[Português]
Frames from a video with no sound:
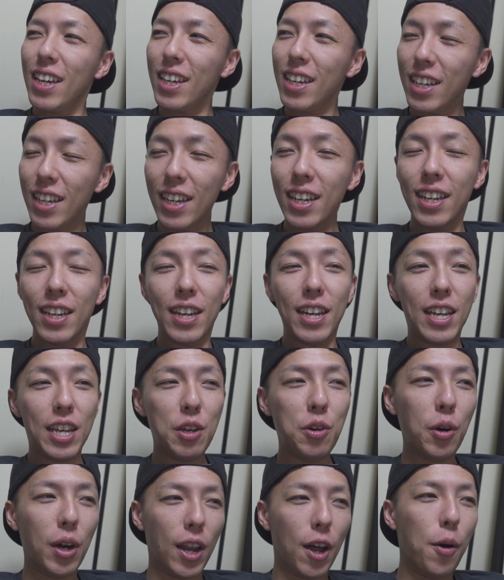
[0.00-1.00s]
e
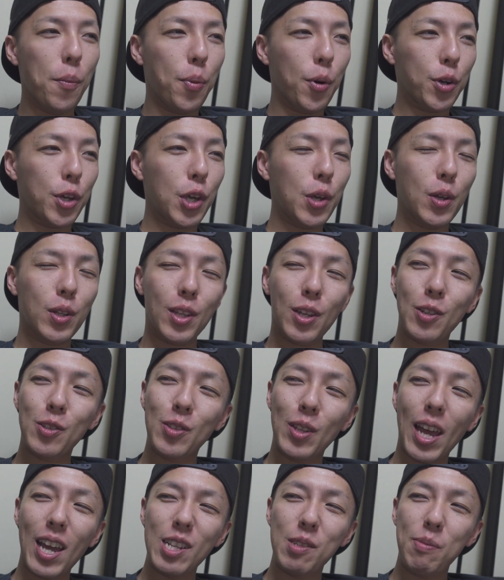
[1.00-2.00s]
enrolar um pouquinho até
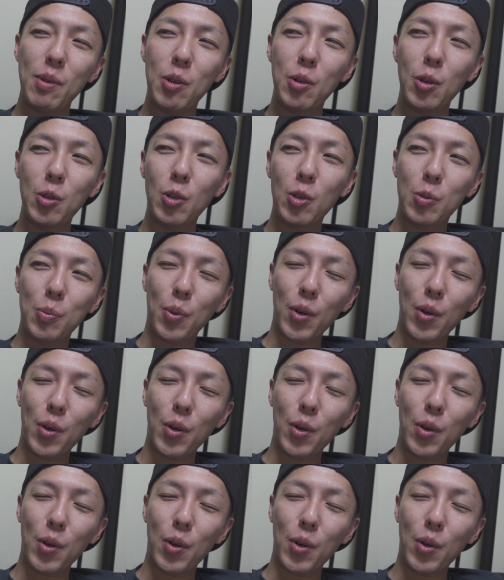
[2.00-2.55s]
os 10 minutos,